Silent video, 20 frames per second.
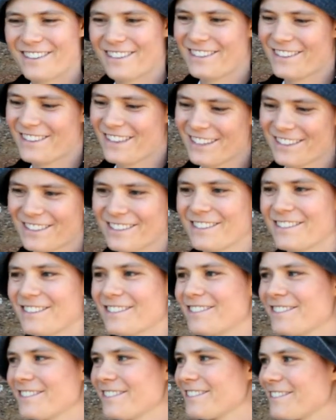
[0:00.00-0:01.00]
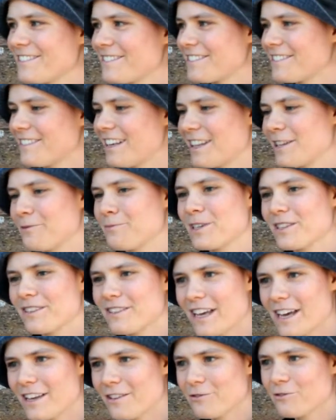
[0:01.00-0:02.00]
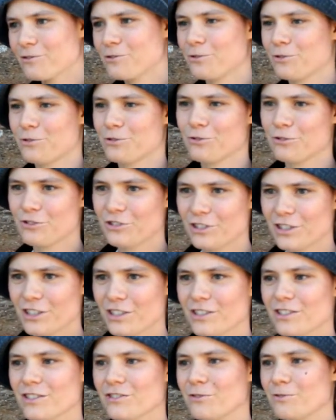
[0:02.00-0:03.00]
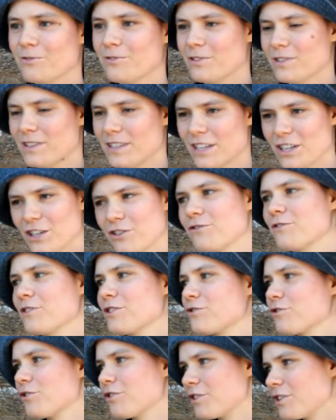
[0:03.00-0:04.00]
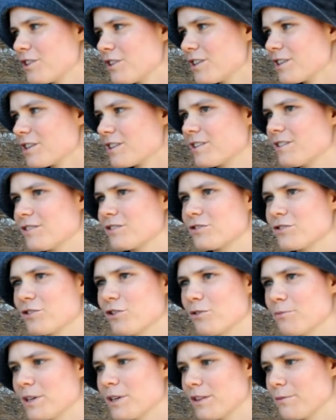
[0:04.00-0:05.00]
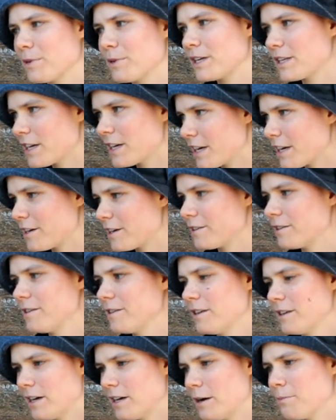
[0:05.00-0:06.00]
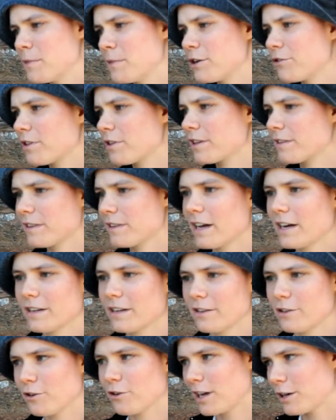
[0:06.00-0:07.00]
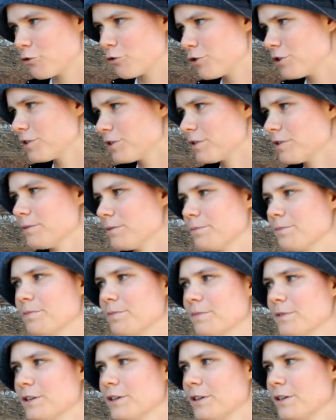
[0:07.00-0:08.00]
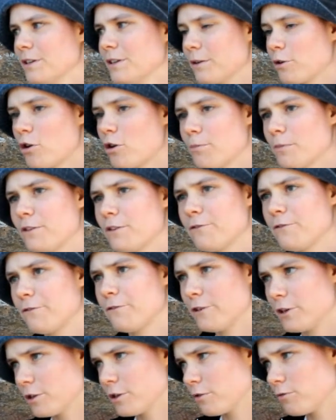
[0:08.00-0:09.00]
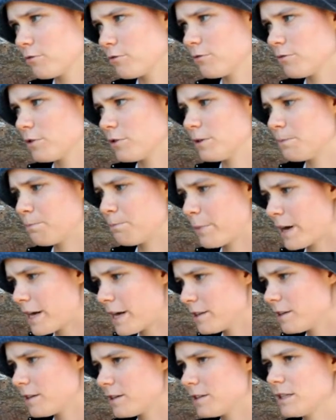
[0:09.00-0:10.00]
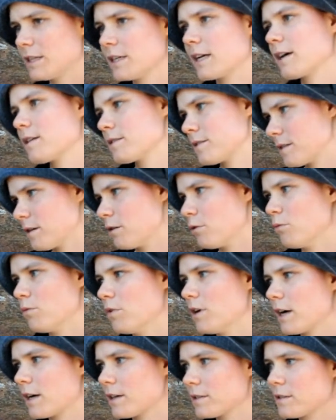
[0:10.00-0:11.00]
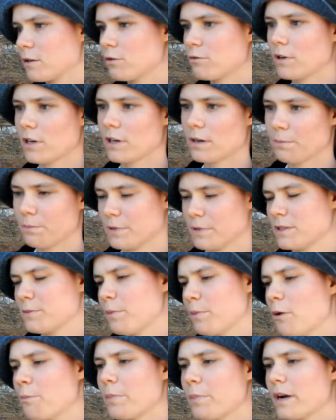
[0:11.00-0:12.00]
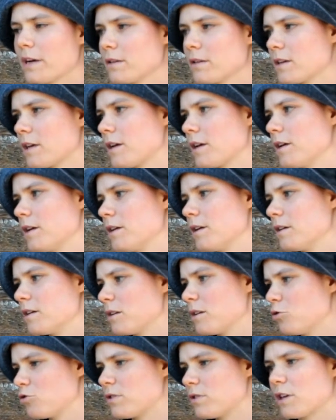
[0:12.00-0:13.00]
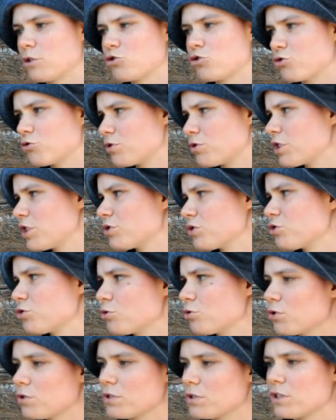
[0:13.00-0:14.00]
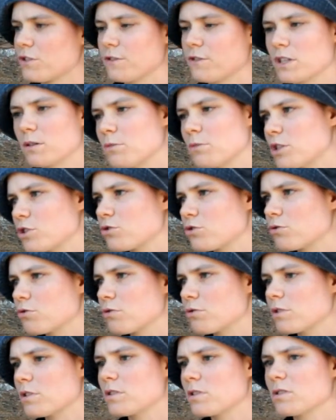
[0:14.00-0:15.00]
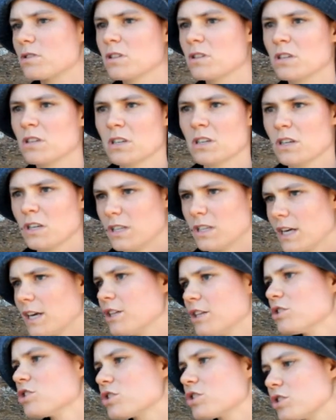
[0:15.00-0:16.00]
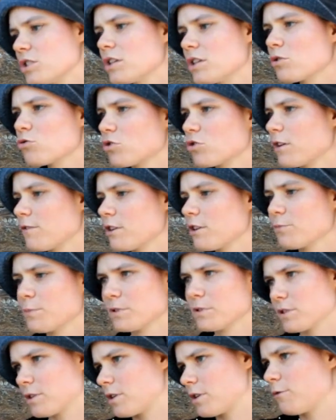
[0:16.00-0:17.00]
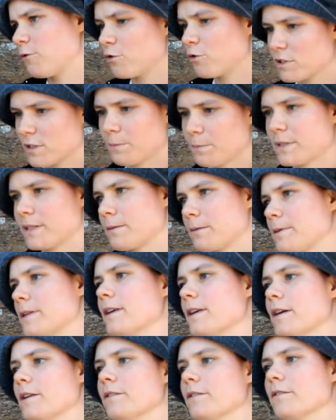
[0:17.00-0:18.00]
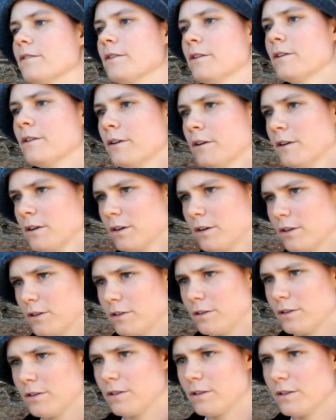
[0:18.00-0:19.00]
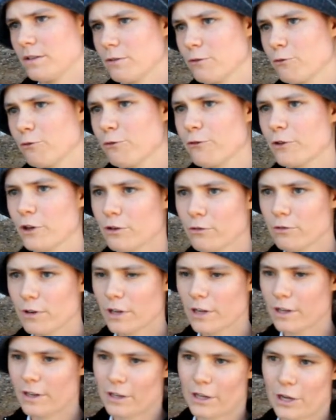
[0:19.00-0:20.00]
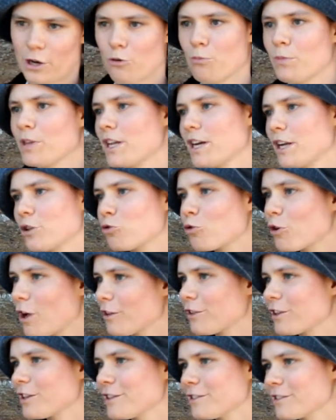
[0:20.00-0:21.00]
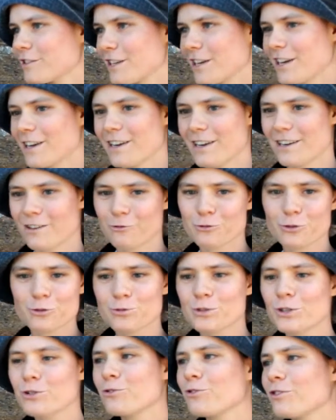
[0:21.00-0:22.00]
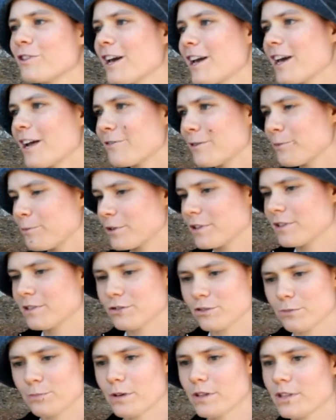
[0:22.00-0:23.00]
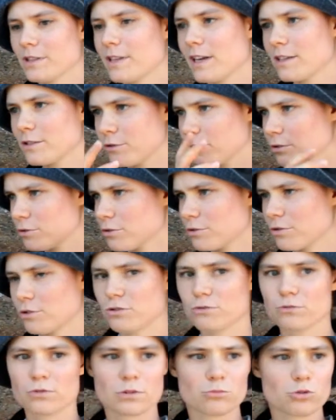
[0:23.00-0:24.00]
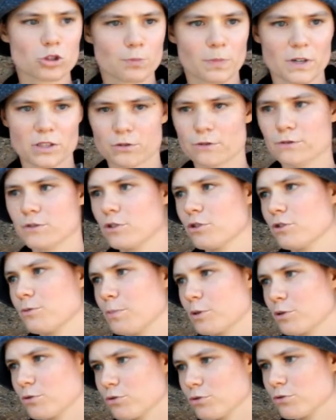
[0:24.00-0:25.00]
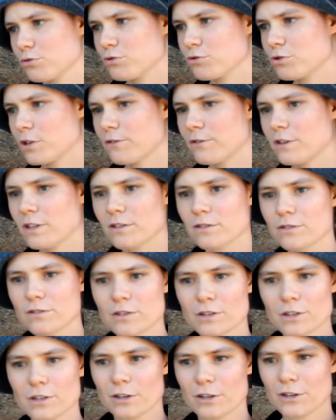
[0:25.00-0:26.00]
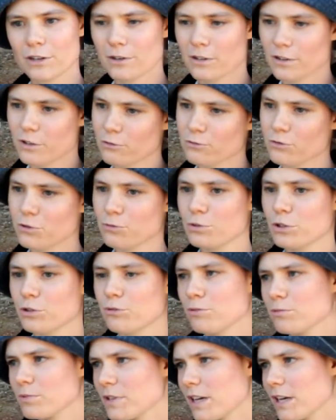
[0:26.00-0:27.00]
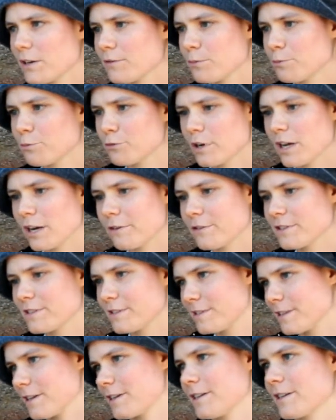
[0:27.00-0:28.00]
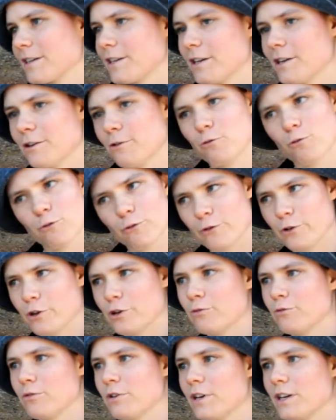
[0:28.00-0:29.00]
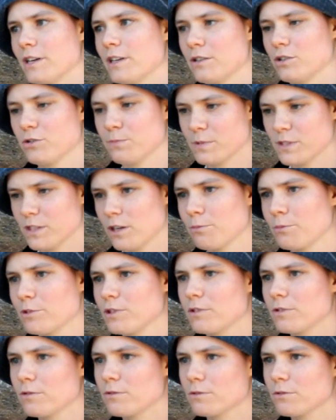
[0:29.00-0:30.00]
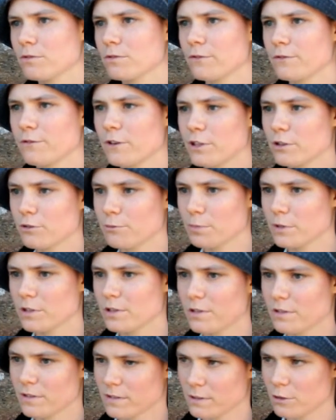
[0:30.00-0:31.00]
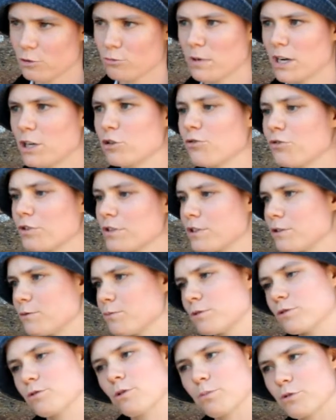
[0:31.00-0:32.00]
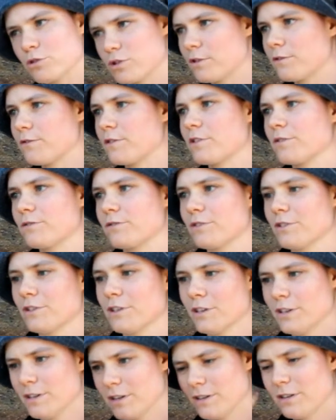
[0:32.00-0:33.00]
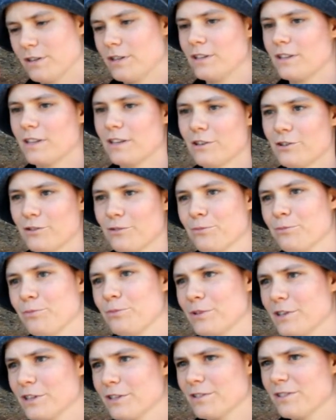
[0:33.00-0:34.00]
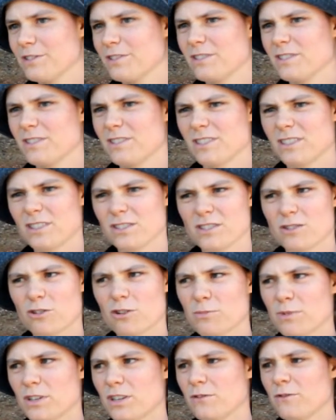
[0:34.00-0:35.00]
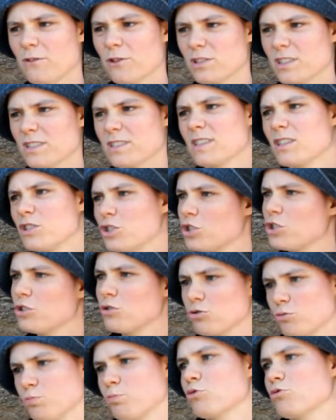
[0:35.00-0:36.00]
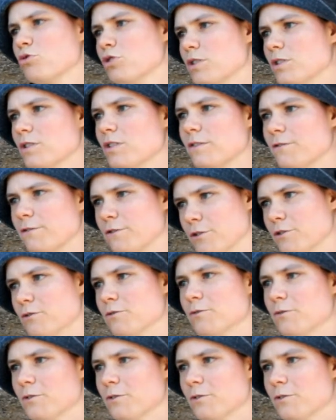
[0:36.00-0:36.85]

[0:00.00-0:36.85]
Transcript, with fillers: tem que ser eh, alimentados todos os dias, três vezes ao dia, que eles comem de manhã, a meio da tarde e à noite. O quê? Comem feno e palha e ração. A ração é a principal parte, que é onde tem os nutrientes todos, as vitaminas todas e a energia dos cavalos para eles terem força para trabalhar. E o feno é, é a comida natural deles, que é o substituto da erva, porque eles não podem estar soltos, nós não temos espaço suficiente para todos os cavalos. Então substituímos a erva por erva seca, que é o feno, e é especialmente feito para ser o mais nutritivo possível para os cavalos. E tem que comer, eh, eles comem em volta 6 kg por dia de feno.